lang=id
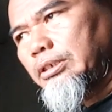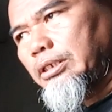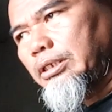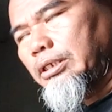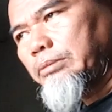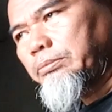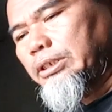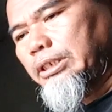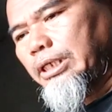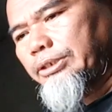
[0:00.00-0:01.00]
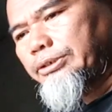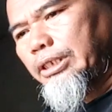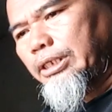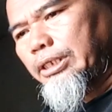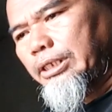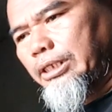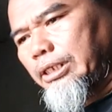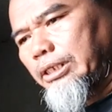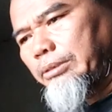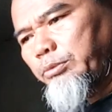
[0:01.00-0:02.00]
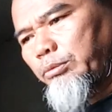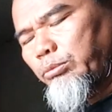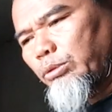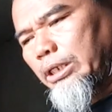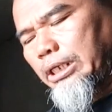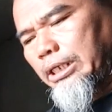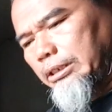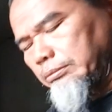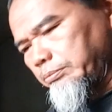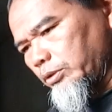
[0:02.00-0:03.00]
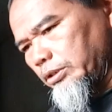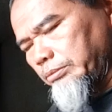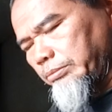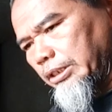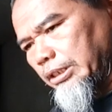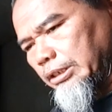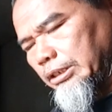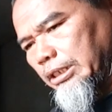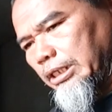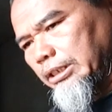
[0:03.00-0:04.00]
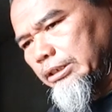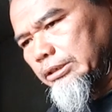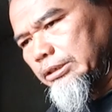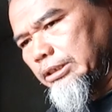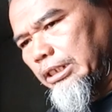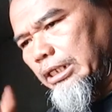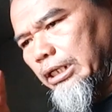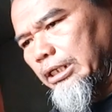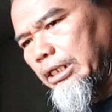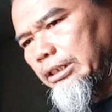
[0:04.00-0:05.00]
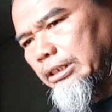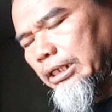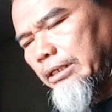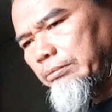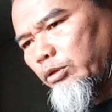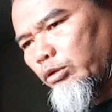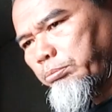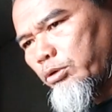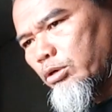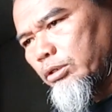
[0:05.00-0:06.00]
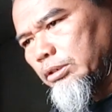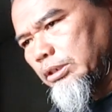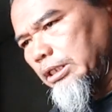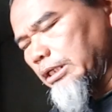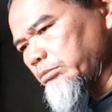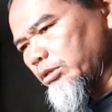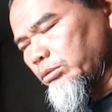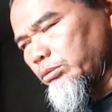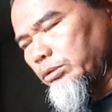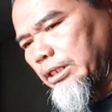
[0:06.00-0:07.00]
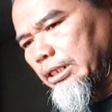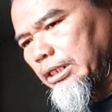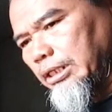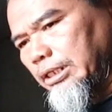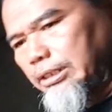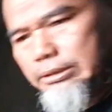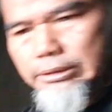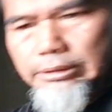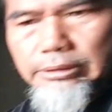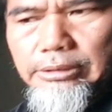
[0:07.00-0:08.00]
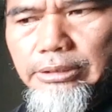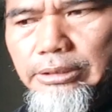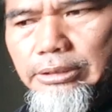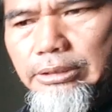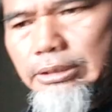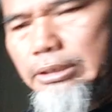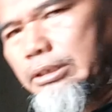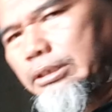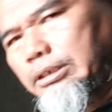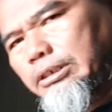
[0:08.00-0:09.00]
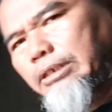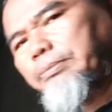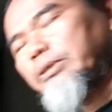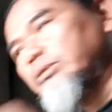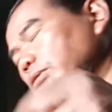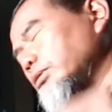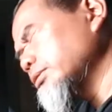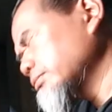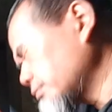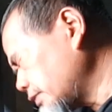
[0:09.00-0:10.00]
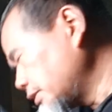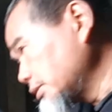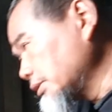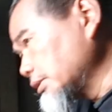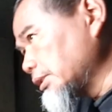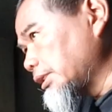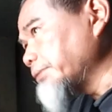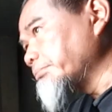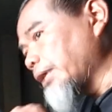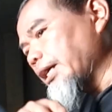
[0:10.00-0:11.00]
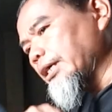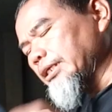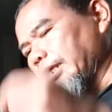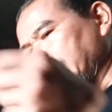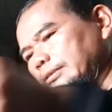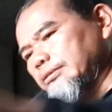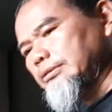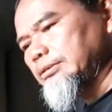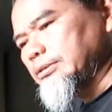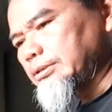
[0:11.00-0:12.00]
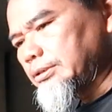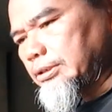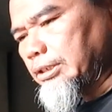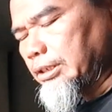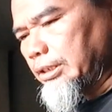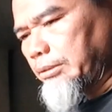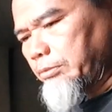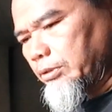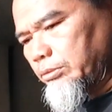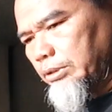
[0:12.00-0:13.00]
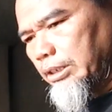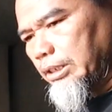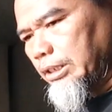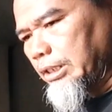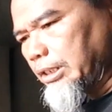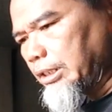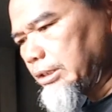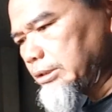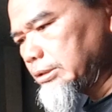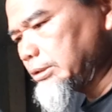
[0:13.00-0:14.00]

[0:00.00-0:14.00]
uh, Melihat cara membuat polybag yang sederhana dengan biopok Dengan menggunakan uh, Apa tuh Limbah ya Saya menggunakan